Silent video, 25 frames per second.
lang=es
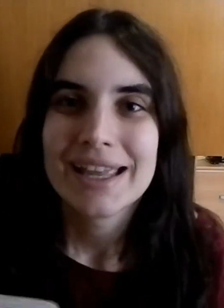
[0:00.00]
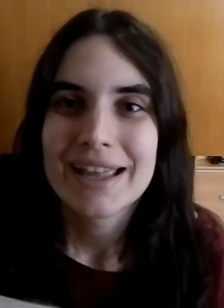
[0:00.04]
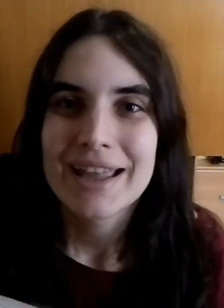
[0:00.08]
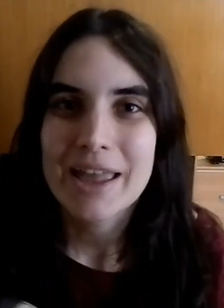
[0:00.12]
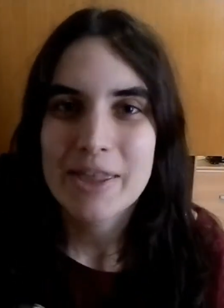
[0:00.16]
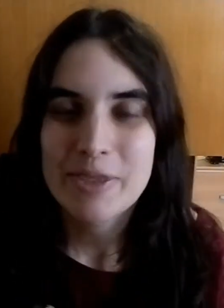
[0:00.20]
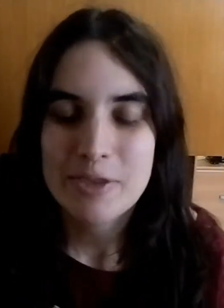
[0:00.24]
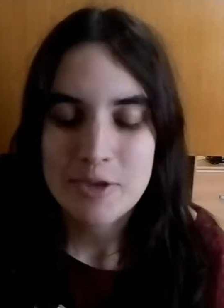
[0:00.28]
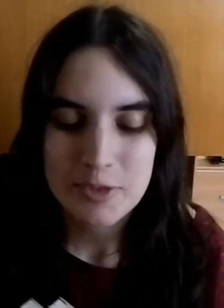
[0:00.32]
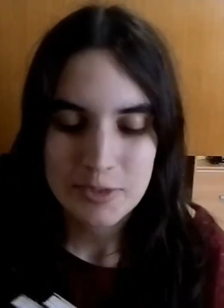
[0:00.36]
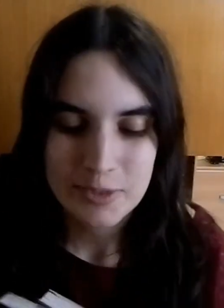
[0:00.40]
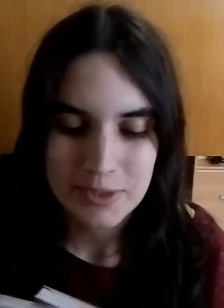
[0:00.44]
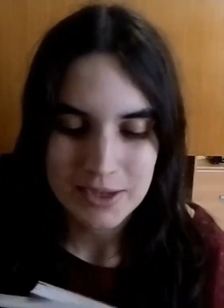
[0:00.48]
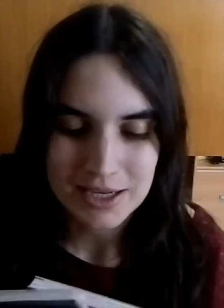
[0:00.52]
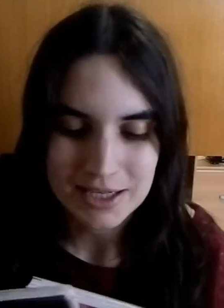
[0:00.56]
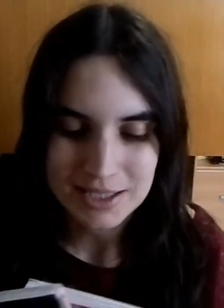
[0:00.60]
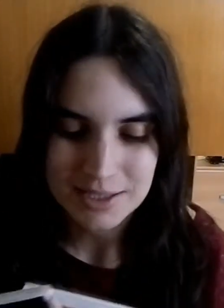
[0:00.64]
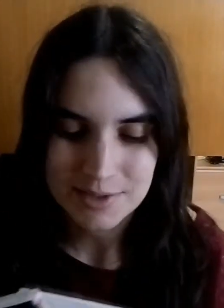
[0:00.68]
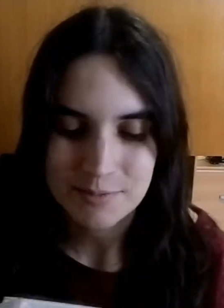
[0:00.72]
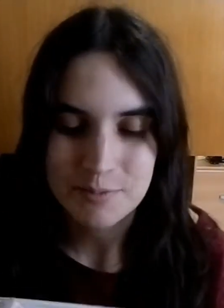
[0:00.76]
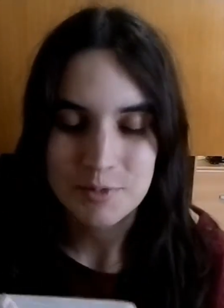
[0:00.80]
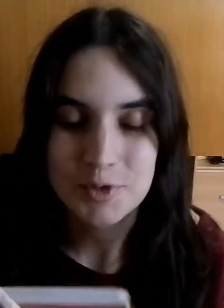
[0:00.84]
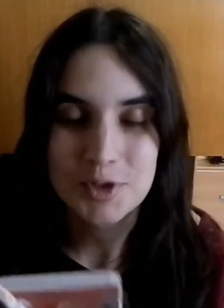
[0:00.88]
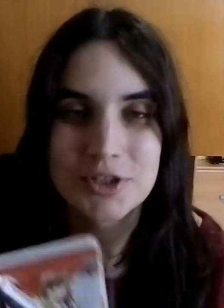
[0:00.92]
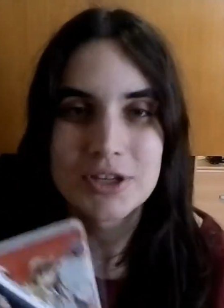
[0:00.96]

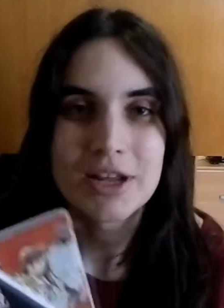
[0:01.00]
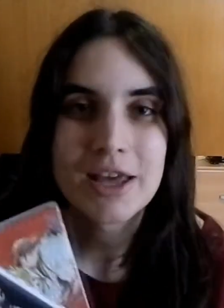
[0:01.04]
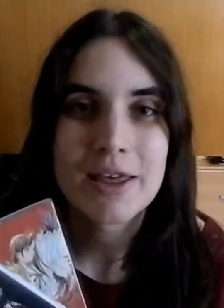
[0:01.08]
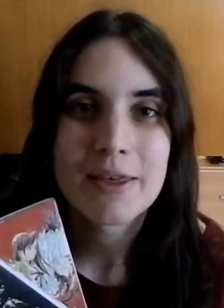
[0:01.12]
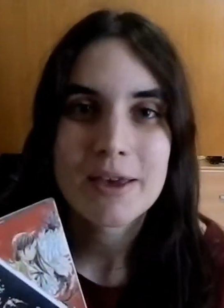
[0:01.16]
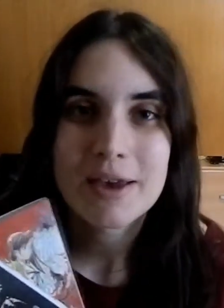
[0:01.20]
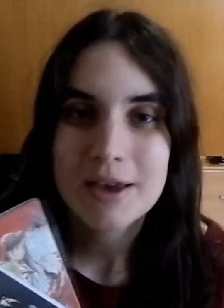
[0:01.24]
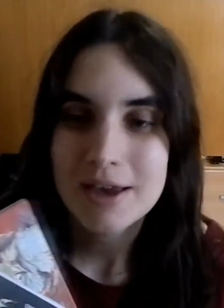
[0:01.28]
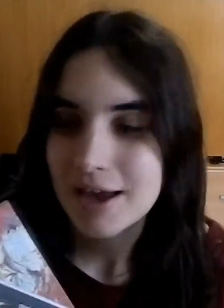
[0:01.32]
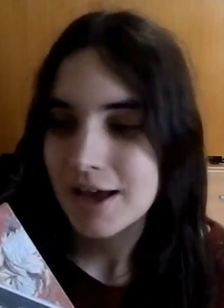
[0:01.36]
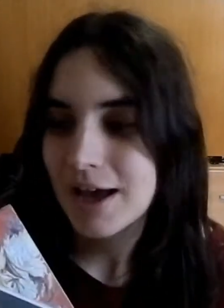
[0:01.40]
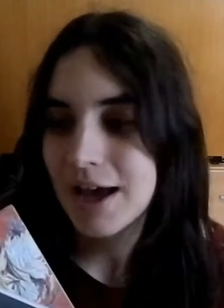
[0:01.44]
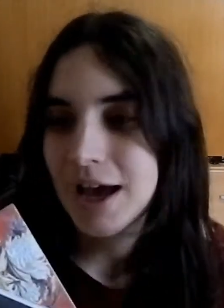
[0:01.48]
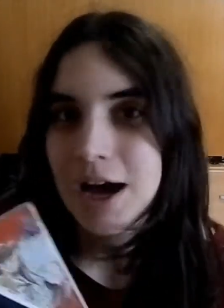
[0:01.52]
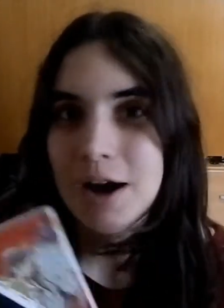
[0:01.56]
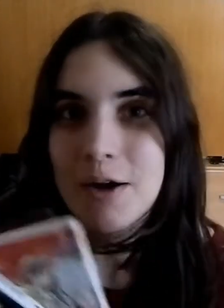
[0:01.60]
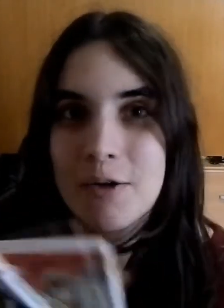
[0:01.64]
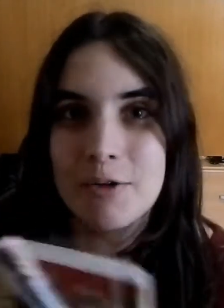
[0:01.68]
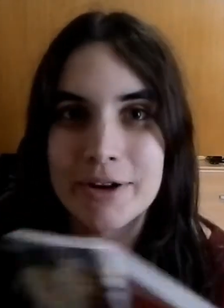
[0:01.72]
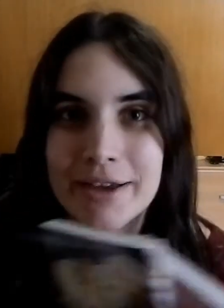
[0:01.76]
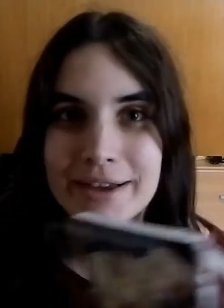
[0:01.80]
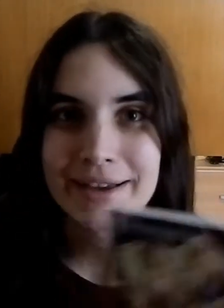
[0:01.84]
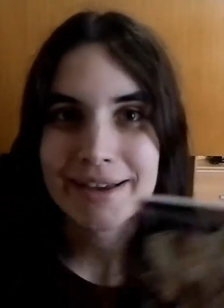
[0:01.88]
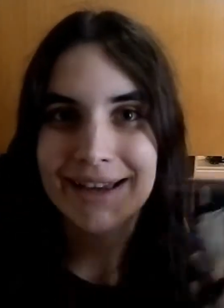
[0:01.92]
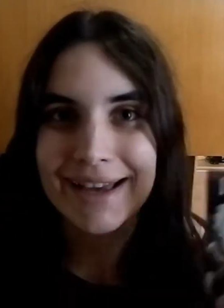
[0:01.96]
Entonces, pues nada,
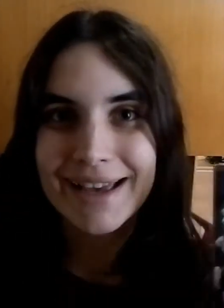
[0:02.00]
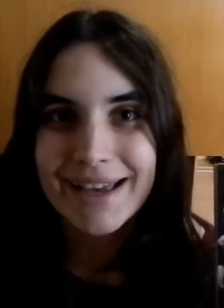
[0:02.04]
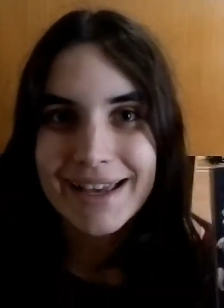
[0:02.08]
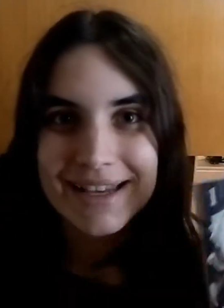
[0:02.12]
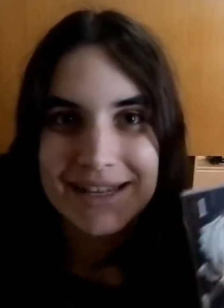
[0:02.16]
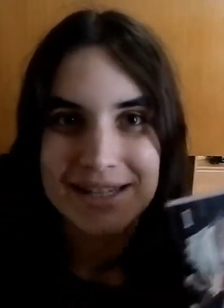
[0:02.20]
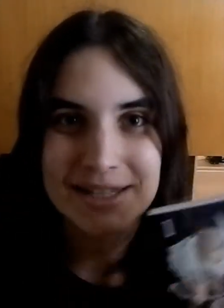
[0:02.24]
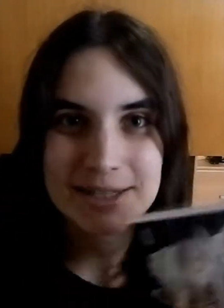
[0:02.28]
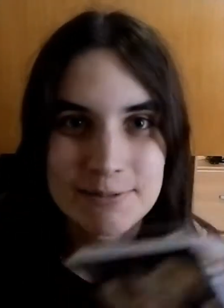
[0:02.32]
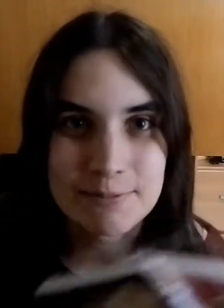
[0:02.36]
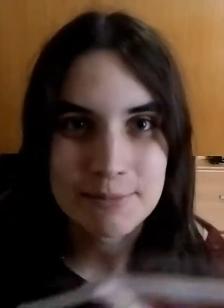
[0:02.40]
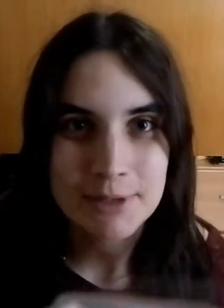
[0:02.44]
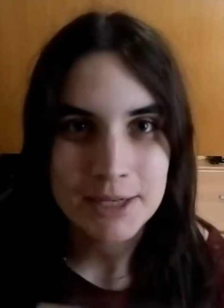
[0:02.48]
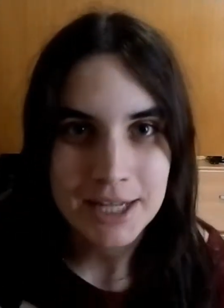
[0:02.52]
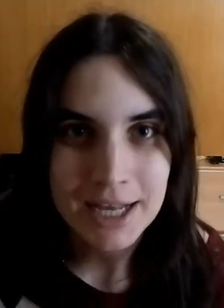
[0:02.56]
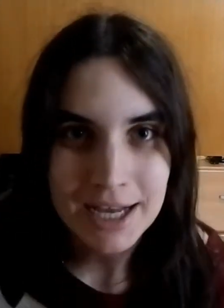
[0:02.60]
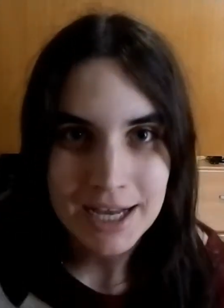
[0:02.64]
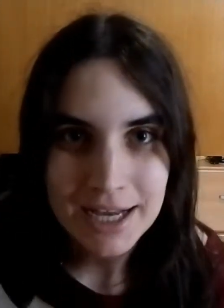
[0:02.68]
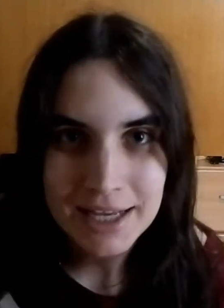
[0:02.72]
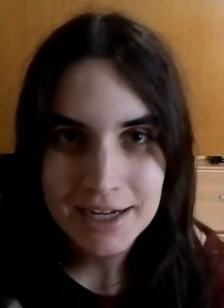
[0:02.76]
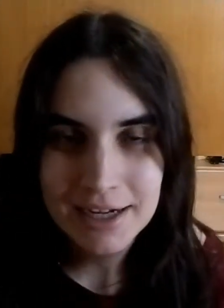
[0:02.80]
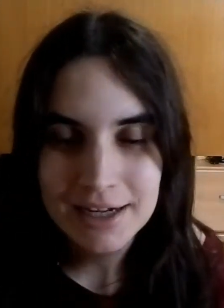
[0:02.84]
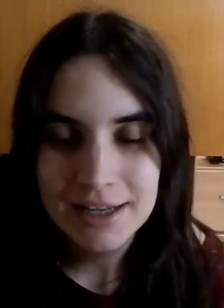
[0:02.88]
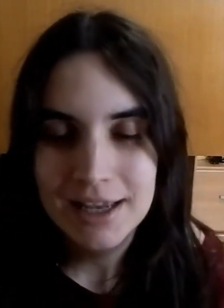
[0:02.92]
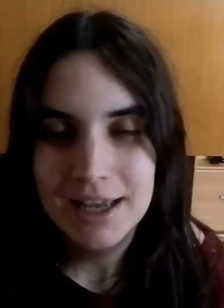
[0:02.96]
ahora a
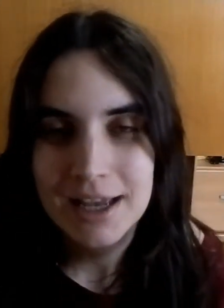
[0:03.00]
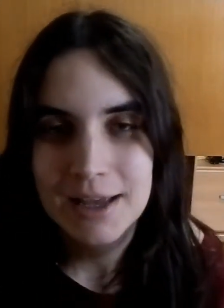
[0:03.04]
esperar